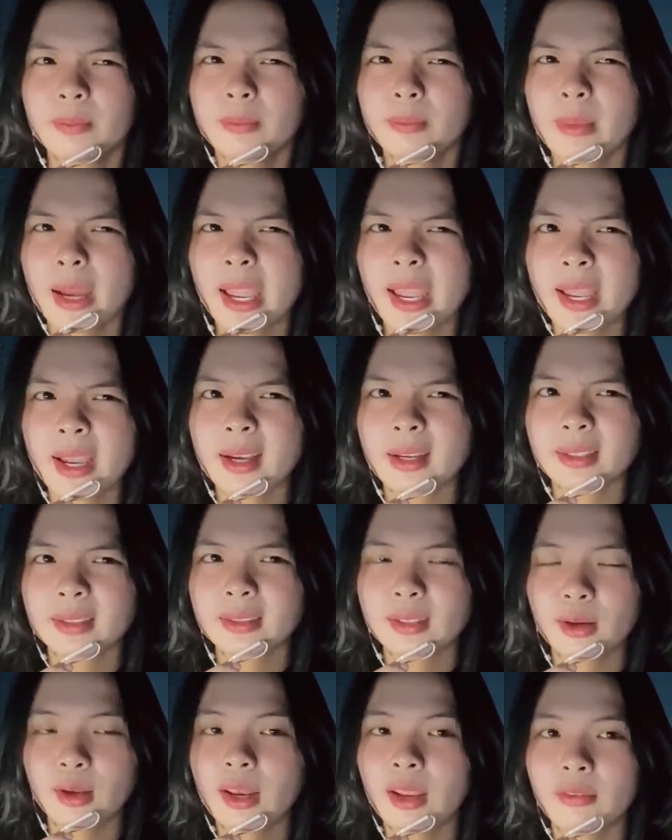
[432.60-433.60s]
ma
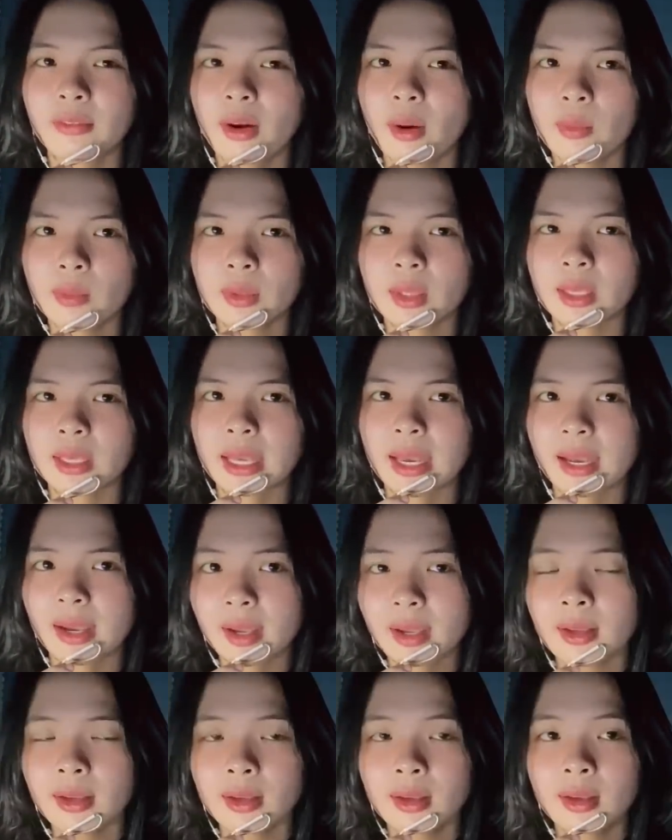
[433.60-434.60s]
hoặc là vong gì
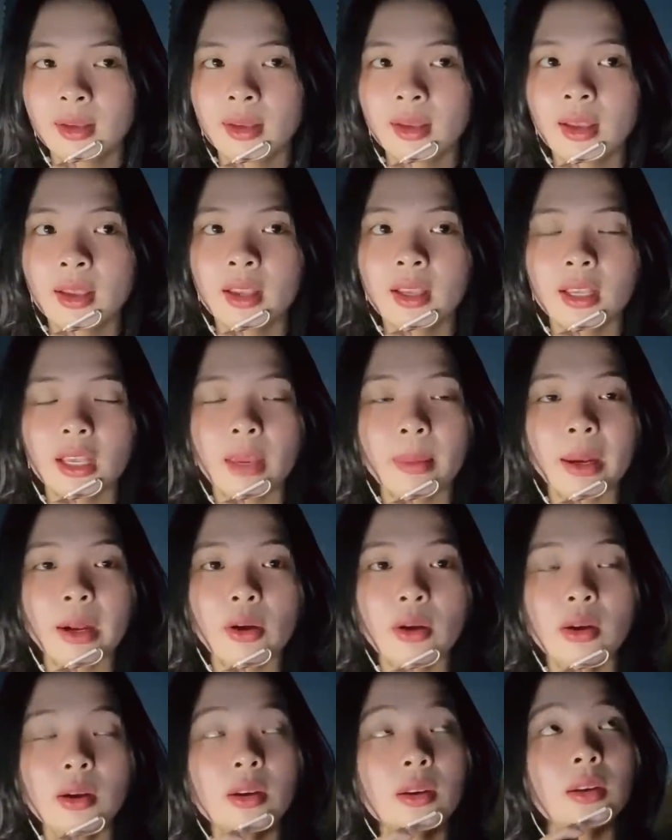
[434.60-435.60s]
cả cái bà
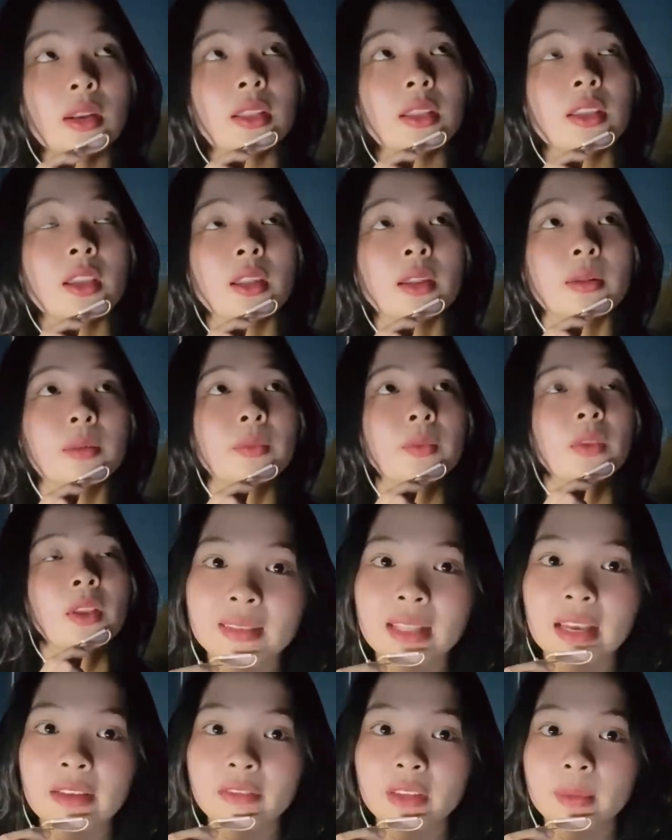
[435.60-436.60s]
có ngước lên nhìn
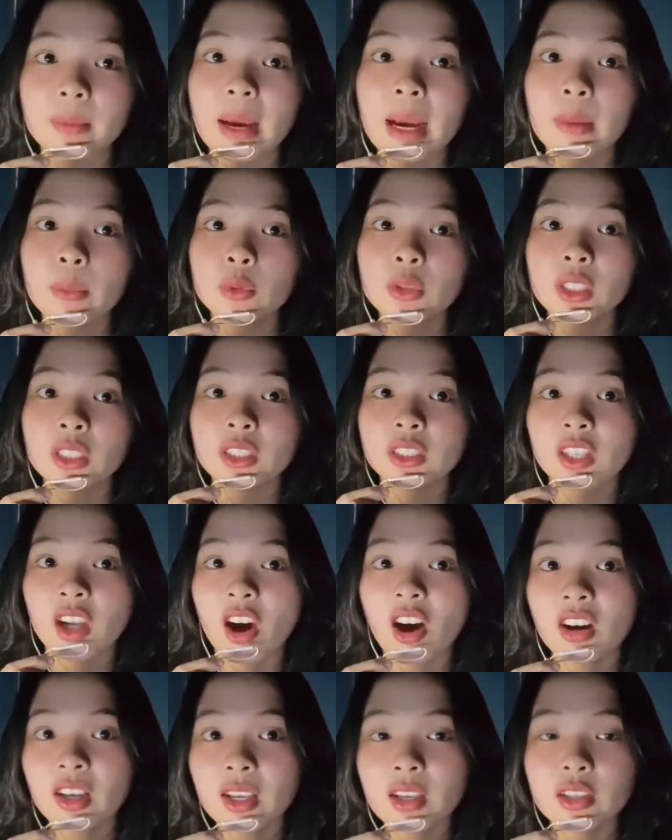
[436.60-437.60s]
tại vì ba muốn nhìn
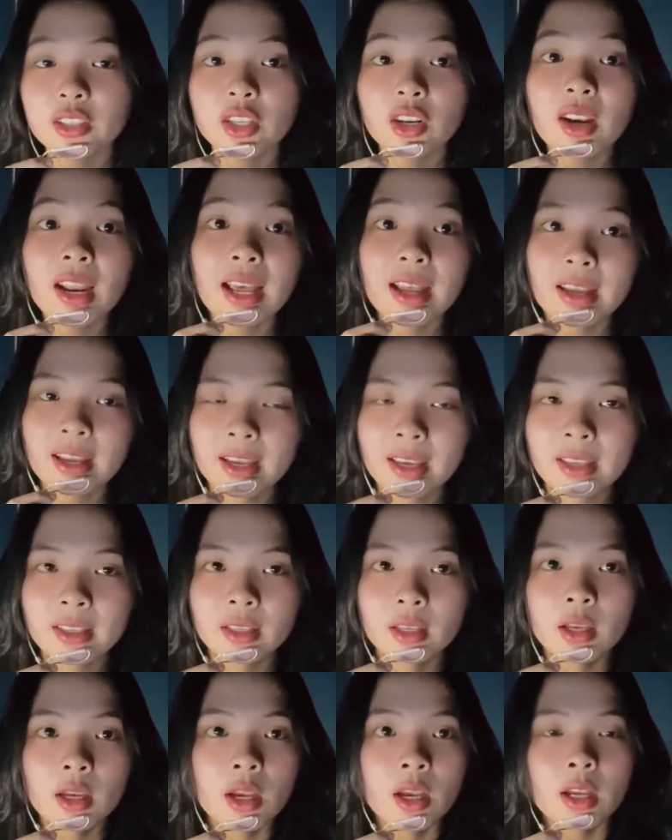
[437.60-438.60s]
rõ cái người đó là ai
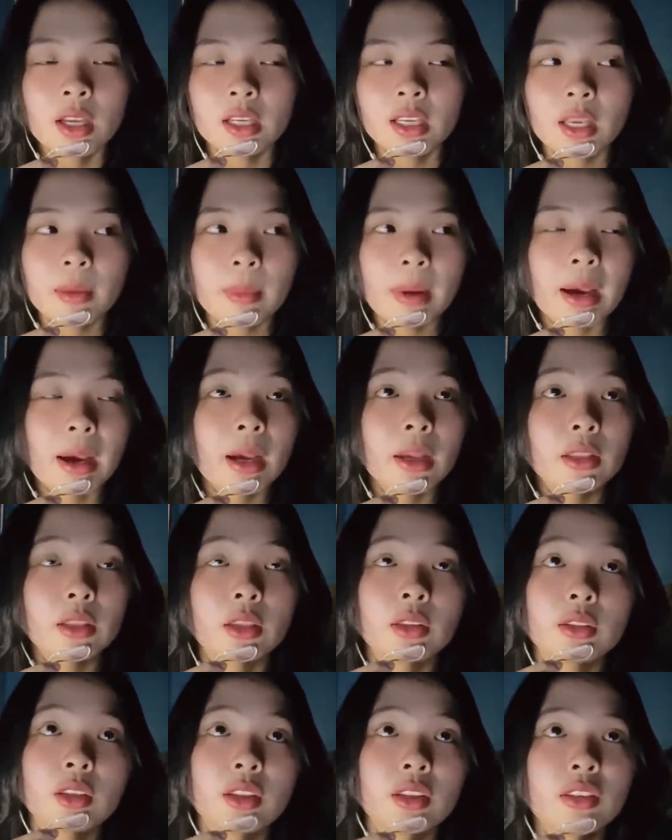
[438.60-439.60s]
cái bà
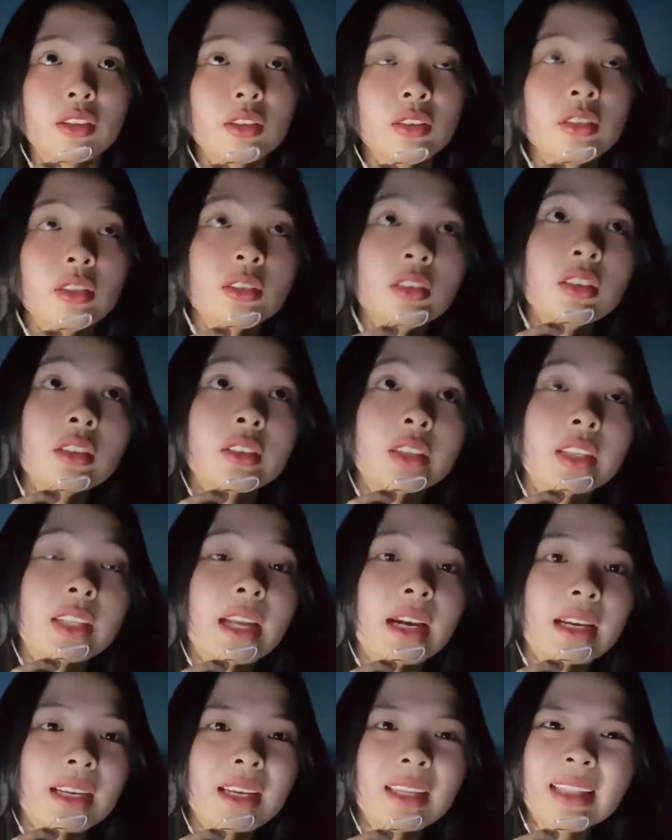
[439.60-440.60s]
nhìn nhìn những những người vậy
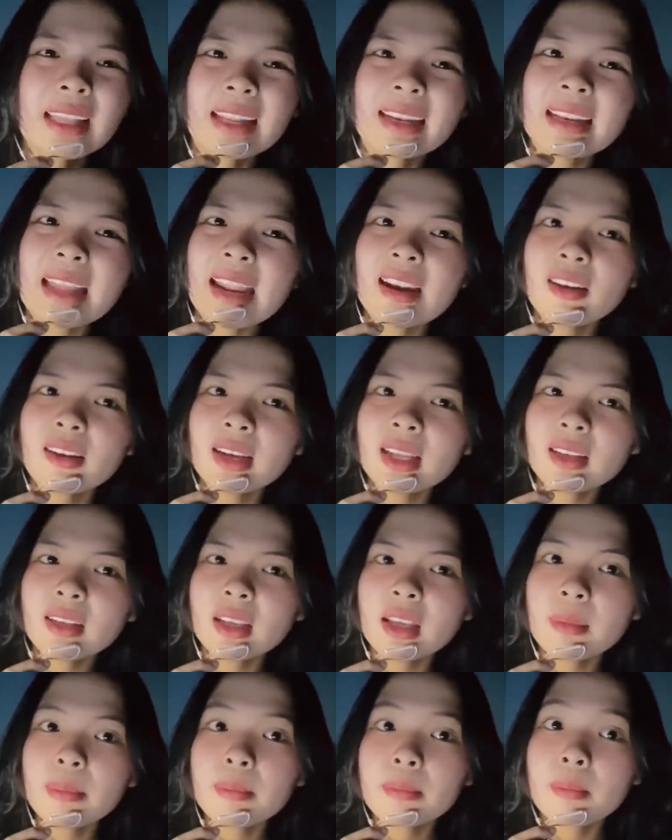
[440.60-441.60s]
nè cái tảng đá đó
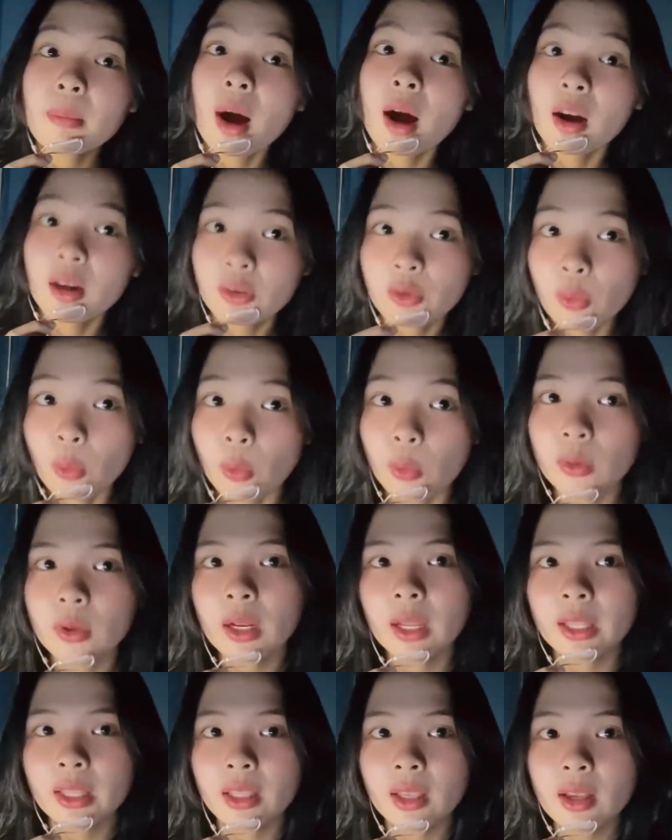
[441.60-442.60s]
cách cái bờ ruộng
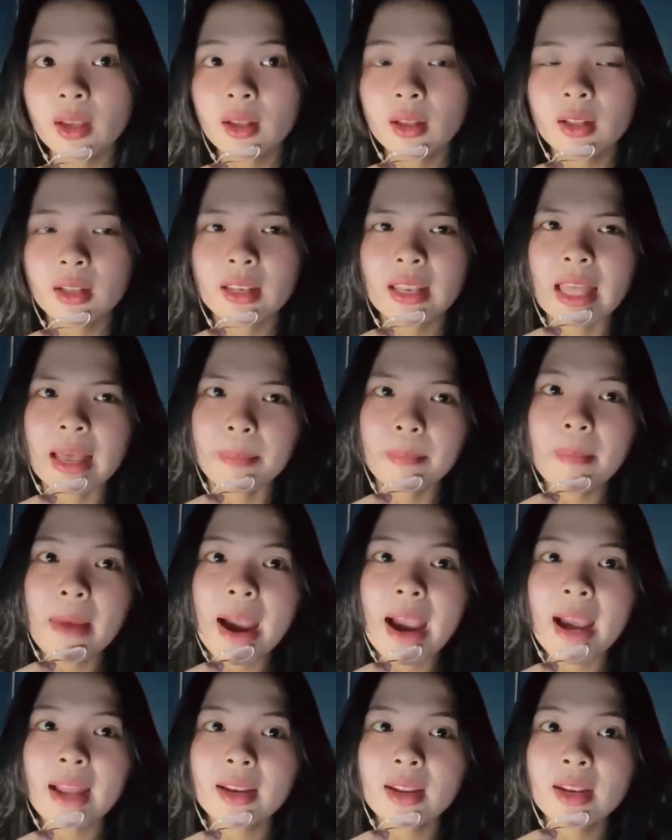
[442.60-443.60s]
này á là
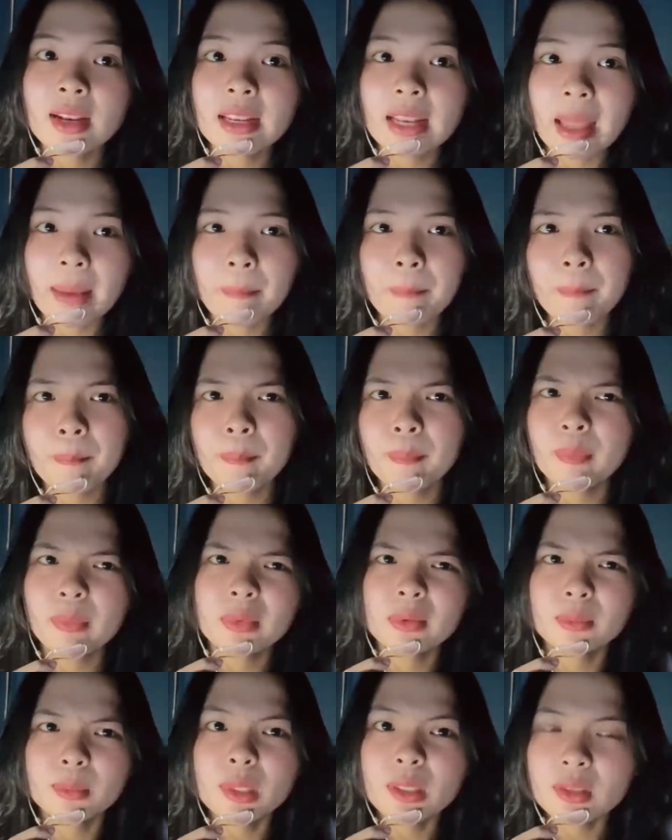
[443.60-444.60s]
3 đến 5
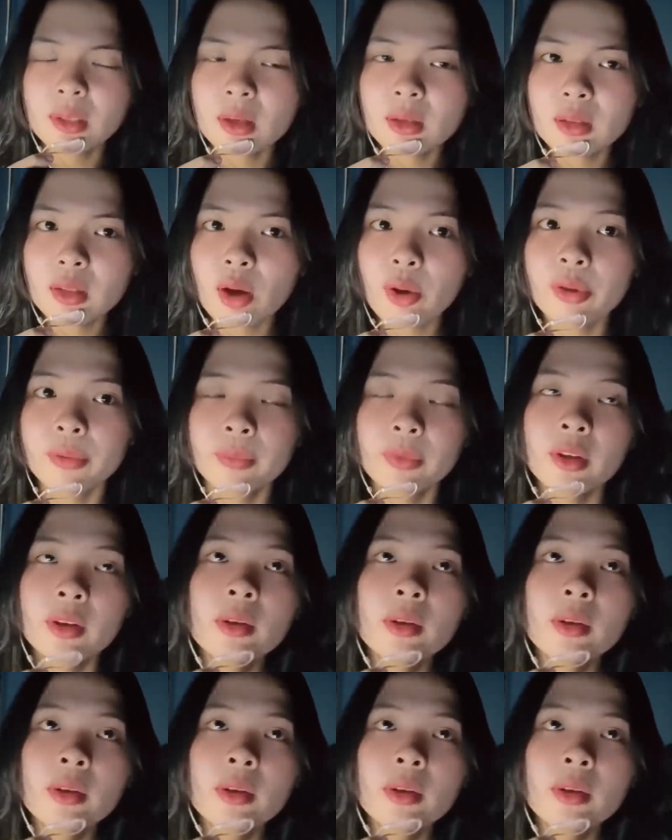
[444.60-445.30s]
bước chân thôi